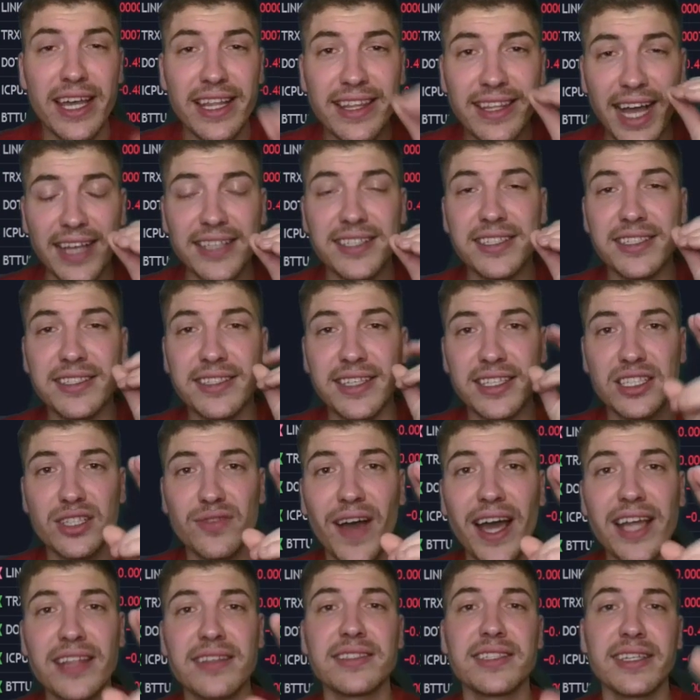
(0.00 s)
Das ist das
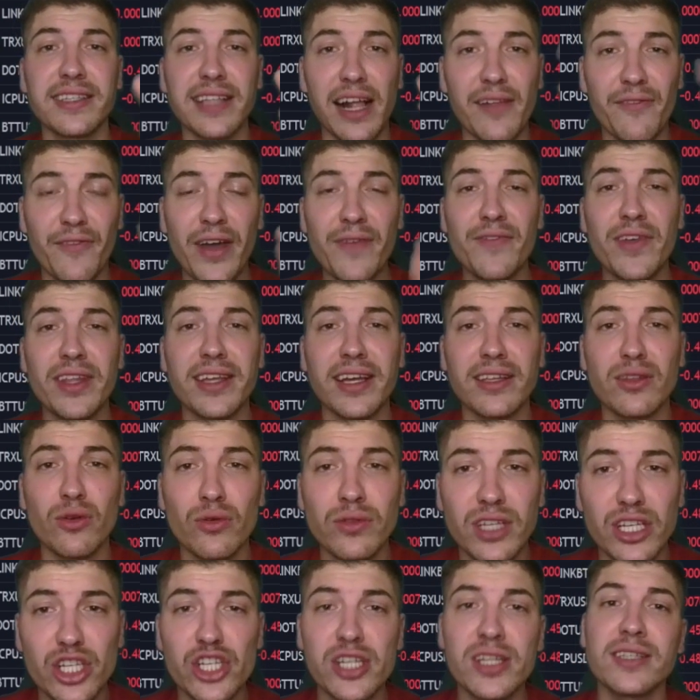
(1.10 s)
zweite Signal. Wenn wir
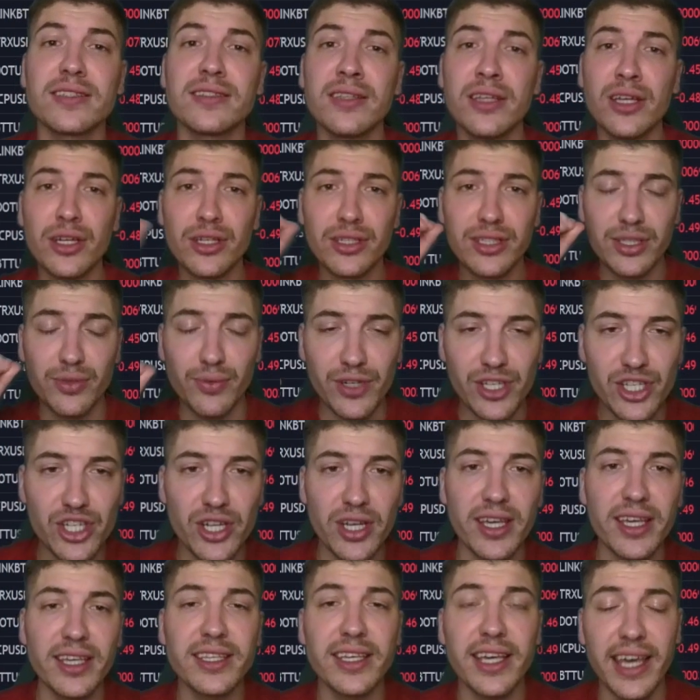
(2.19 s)
darunter schließen, switche
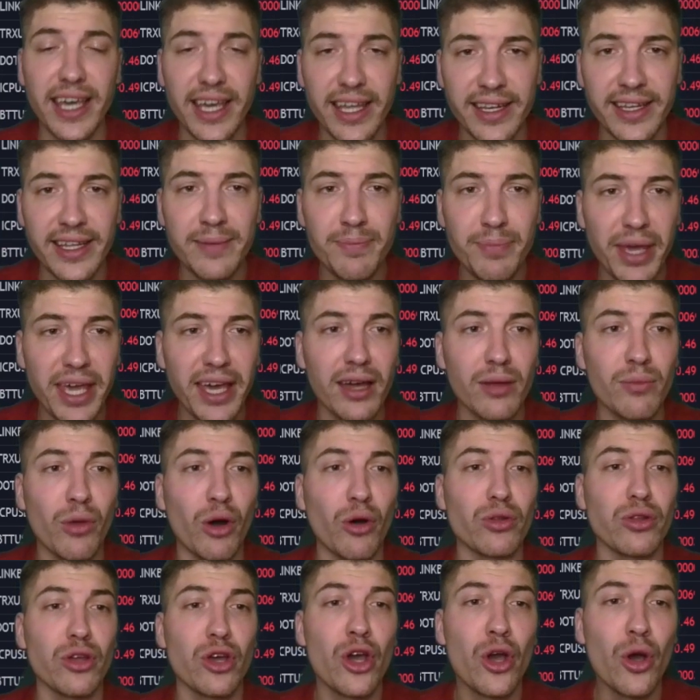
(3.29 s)
ich in den
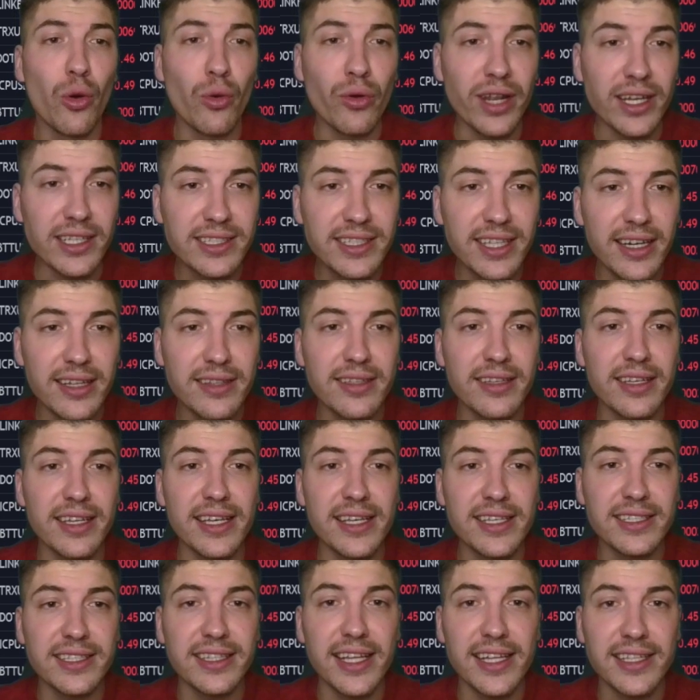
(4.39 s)
Bärenmode. Und das dritte
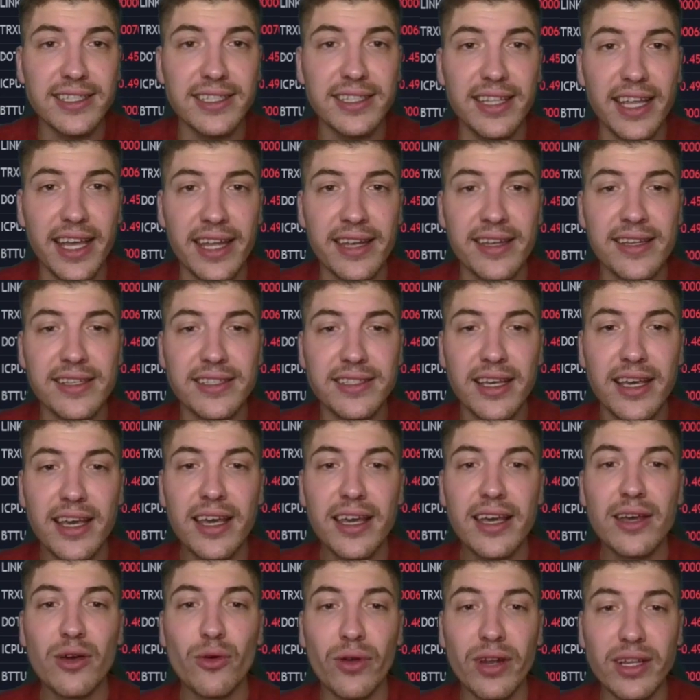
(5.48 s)
ist letzten Endes
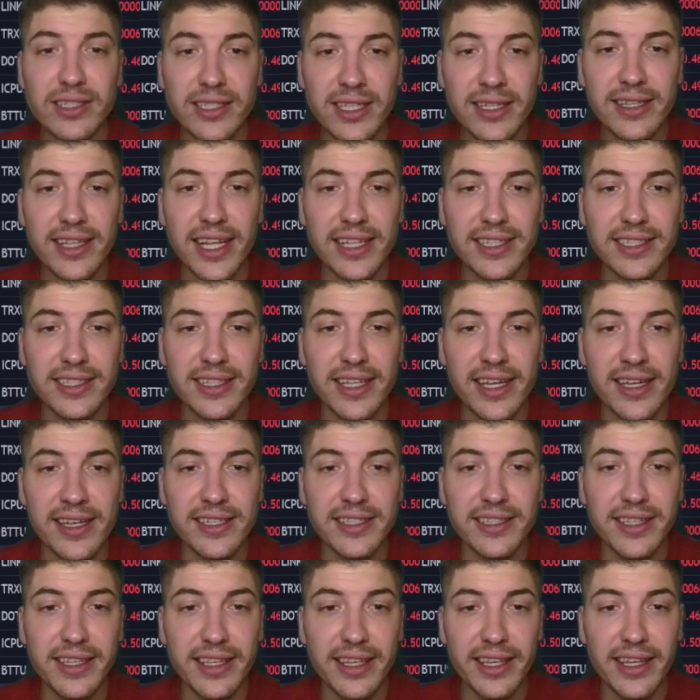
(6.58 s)
oder sind letzten
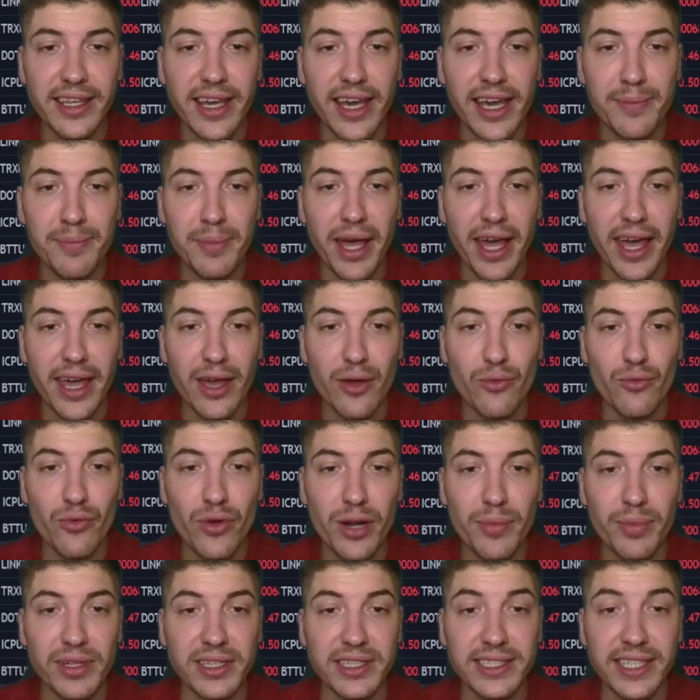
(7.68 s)
Endes die EMA
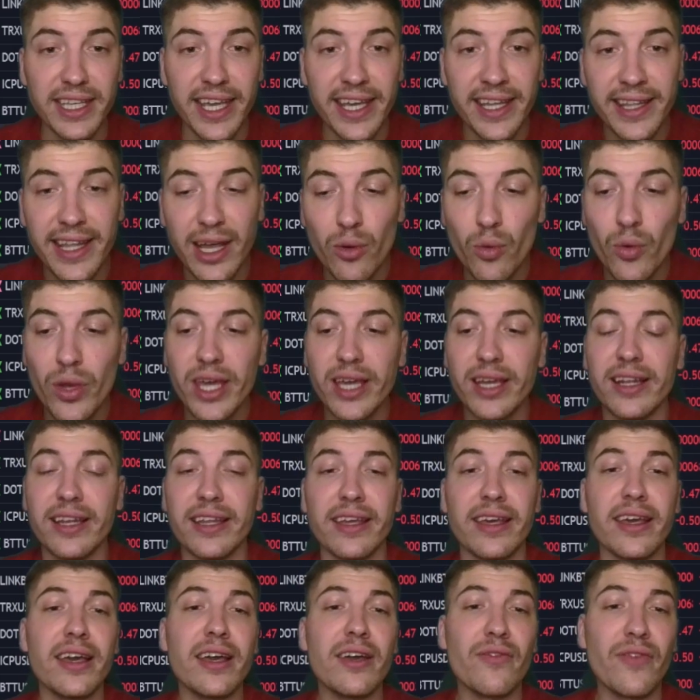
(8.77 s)
Ribbons in der
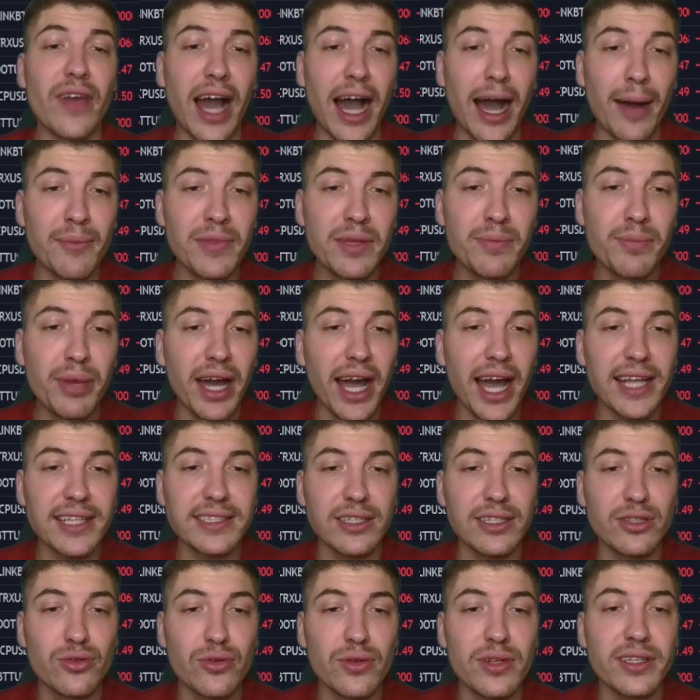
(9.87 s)
Weekly. Wir haben die bereits
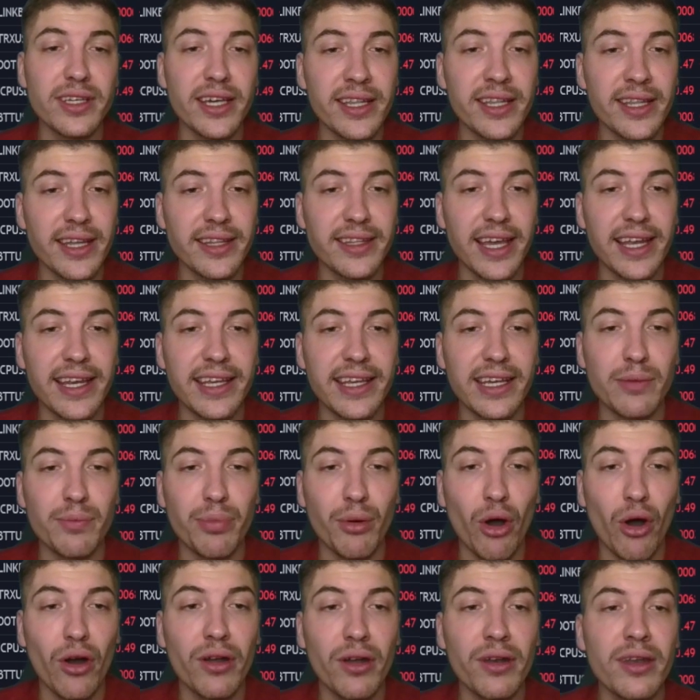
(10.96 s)
natürlich in der Daily
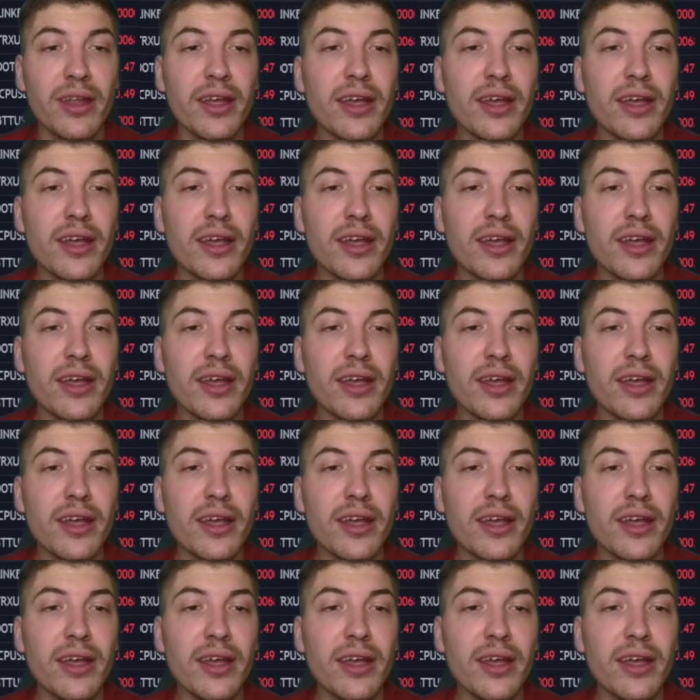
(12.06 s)
gebrochen.